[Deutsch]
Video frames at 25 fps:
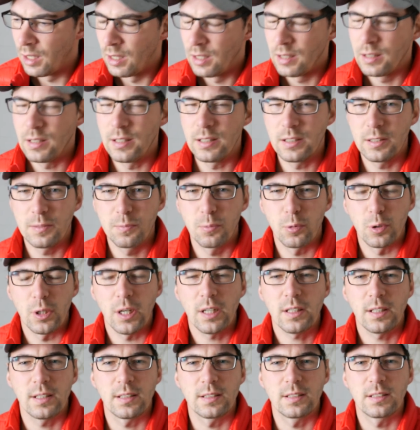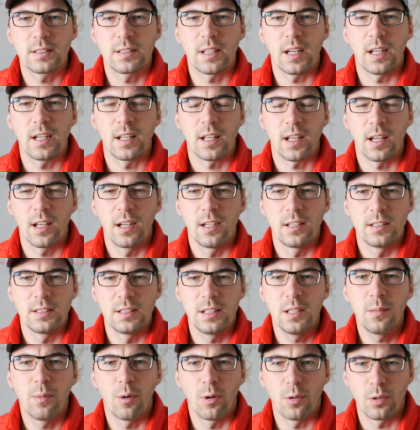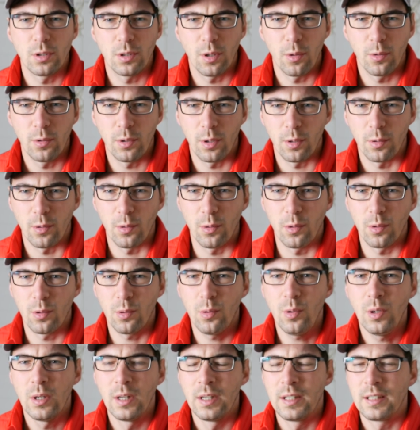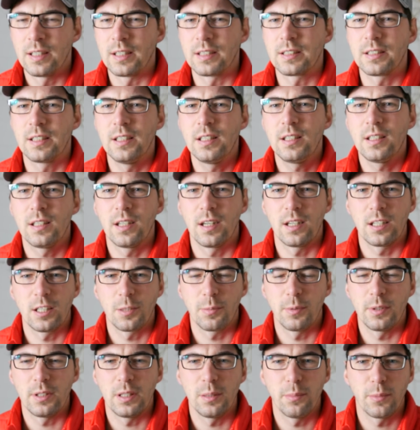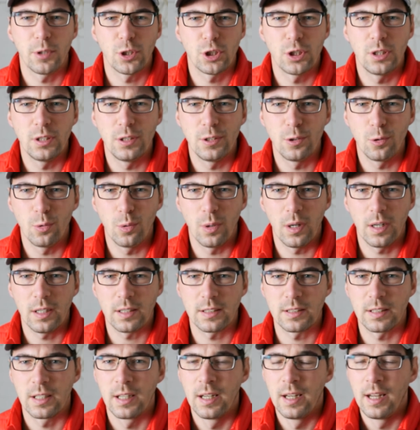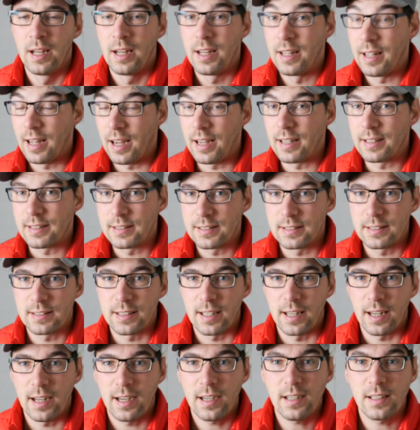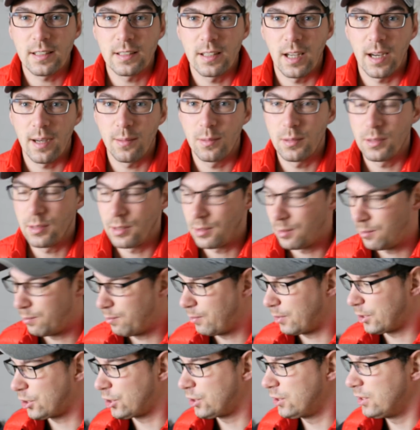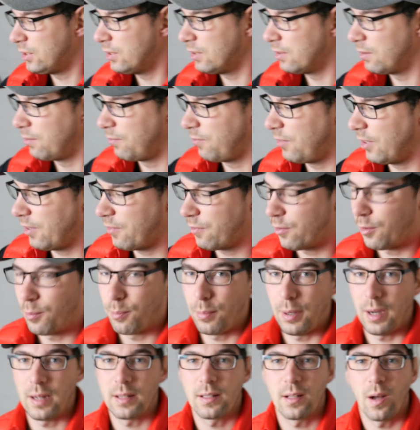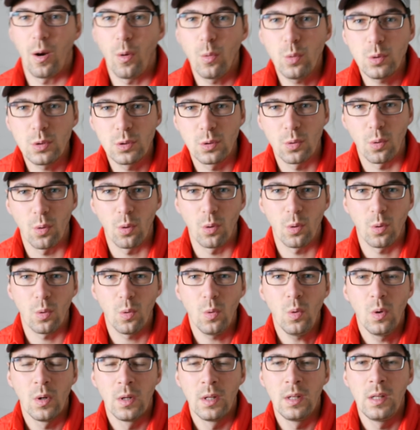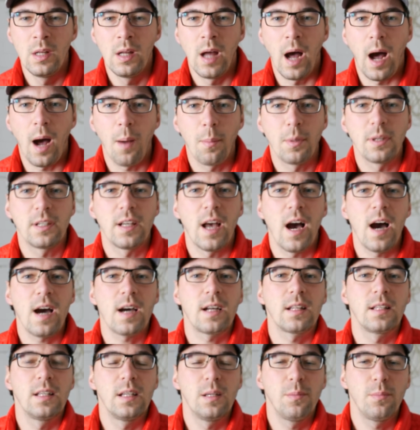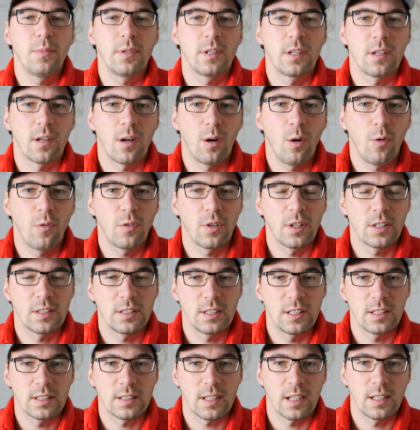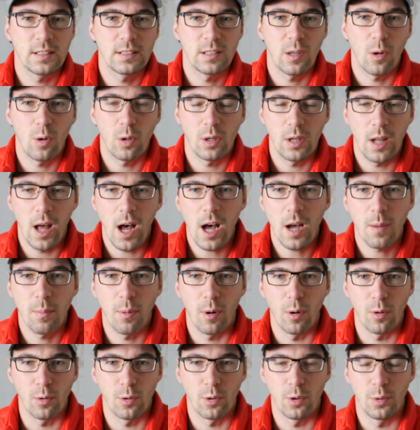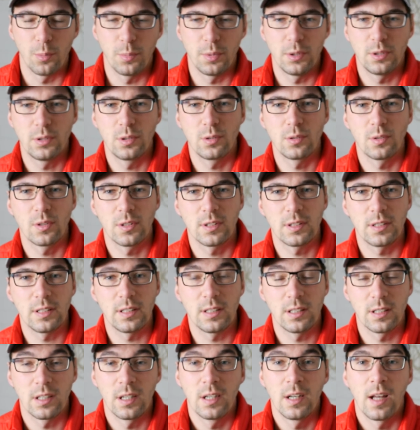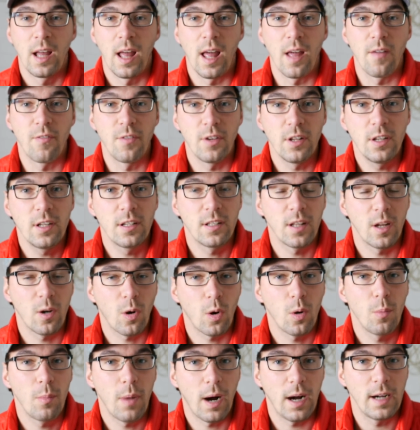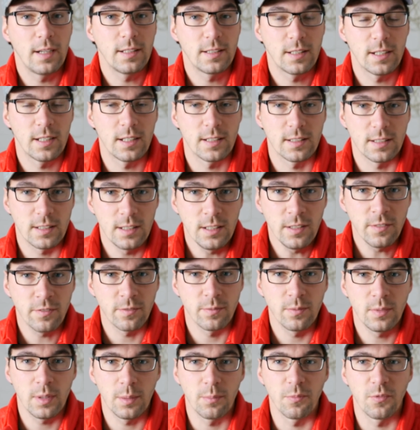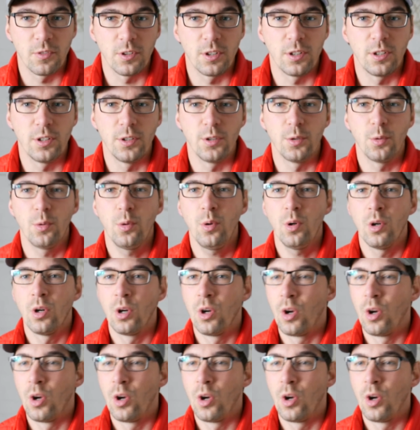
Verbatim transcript: dieses Projekt, das ist gar nicht realisierbar unter 100 Euro. Das geht gar nicht bei den Maschinen, die du hast. Ja, es ist klar, ich habe Maschinen im Wert von ein paar tausend Euro, aber ich achte immer darauf, dass ihr das Ganze auch nachbauen könnt, beziehungsweise ich erwähne dann auch immer Alternativen im Video